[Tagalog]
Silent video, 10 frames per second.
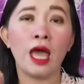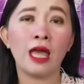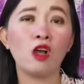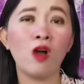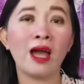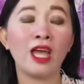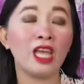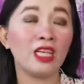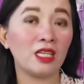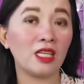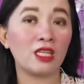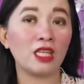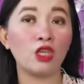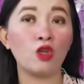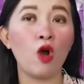Itong aking isi-share
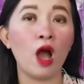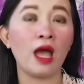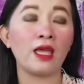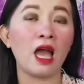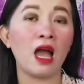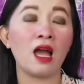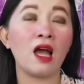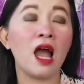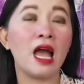sa inyo ay uh,